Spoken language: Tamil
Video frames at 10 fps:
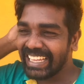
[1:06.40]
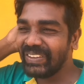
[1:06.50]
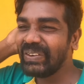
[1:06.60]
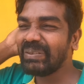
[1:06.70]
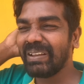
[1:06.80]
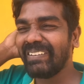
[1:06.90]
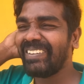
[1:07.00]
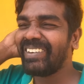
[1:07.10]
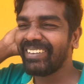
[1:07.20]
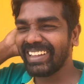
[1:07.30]
யூடியூப்ல
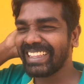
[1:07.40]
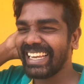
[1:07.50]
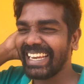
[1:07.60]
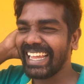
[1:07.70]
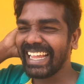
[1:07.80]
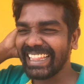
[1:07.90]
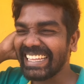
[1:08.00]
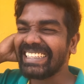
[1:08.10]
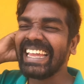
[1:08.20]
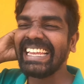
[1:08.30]
வருமானம் பத்தலண்ணே
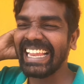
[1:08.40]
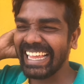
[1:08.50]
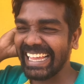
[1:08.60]
அதான் சைட்ல